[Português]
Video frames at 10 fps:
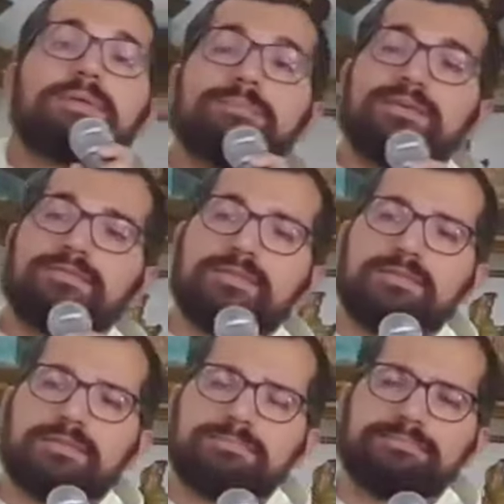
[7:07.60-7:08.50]
para a minha
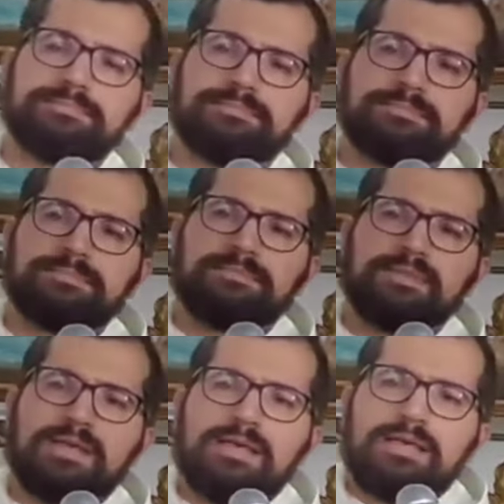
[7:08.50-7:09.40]
vida.
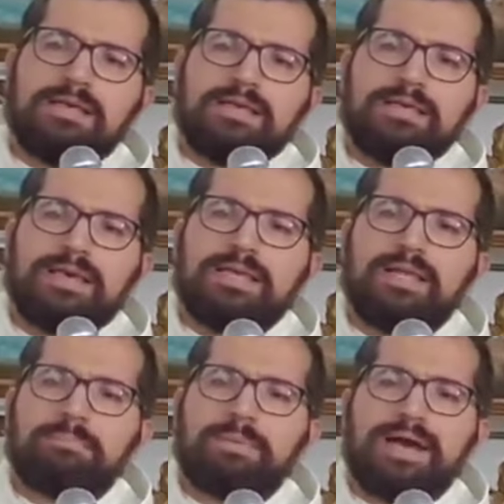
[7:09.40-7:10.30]
E
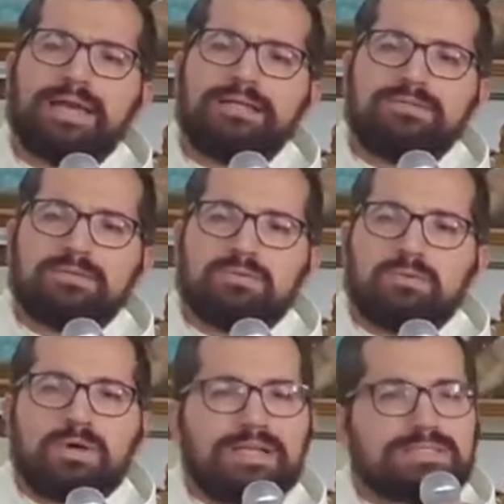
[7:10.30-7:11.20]
aquele pai,
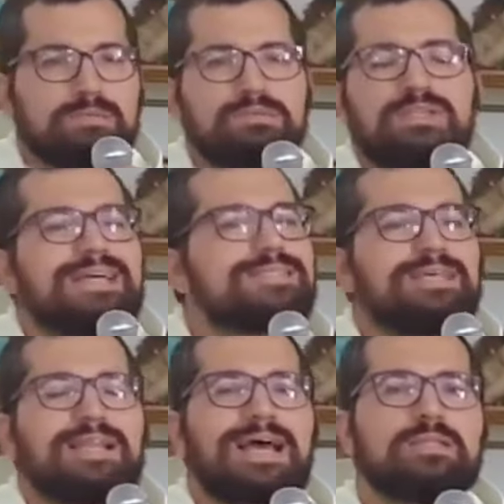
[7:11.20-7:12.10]
coração
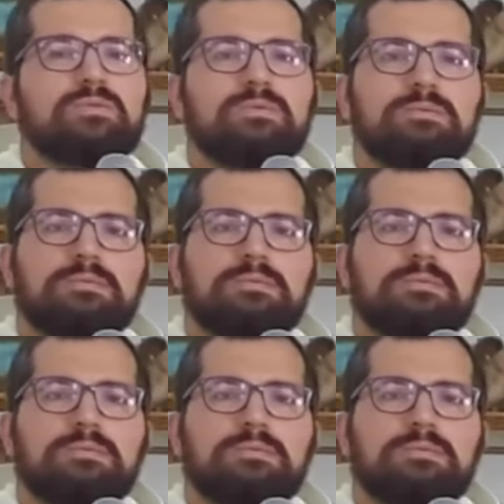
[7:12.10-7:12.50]
dilacerado,